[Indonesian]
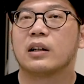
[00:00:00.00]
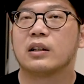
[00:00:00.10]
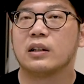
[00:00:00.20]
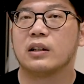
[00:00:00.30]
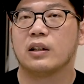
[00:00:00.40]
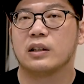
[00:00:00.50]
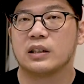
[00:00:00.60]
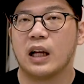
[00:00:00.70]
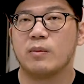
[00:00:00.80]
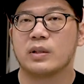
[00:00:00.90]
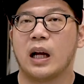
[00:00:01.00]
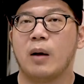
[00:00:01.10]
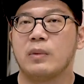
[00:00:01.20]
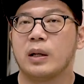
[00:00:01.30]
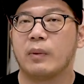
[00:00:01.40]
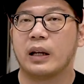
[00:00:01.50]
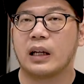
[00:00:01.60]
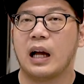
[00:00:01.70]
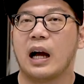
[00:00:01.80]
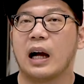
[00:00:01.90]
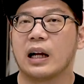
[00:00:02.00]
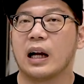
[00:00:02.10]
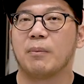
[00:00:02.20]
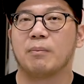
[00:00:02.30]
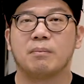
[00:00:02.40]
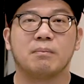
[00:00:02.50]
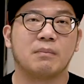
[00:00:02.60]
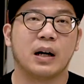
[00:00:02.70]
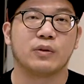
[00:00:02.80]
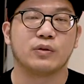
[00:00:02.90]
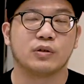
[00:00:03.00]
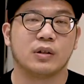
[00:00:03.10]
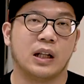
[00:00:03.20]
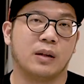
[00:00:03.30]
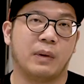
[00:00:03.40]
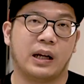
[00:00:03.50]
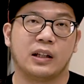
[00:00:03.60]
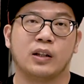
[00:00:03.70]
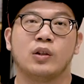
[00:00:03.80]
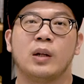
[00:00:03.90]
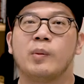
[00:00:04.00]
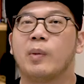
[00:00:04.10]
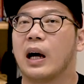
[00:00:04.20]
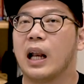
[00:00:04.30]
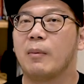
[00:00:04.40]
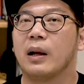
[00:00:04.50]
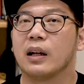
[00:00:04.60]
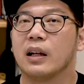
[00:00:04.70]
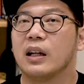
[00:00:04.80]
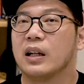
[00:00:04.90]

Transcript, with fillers: ke saham-saham yang mereka anggap bagus dan mereka tentu lebih pengalaman.